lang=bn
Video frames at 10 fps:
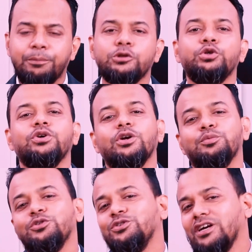এরপর
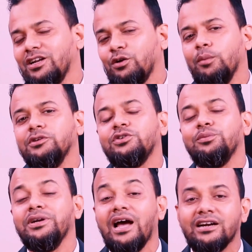ছোটোখাটো প্রশ্ন থাকলে কমেন্টস
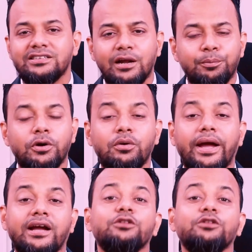করবেন আর তারপরেও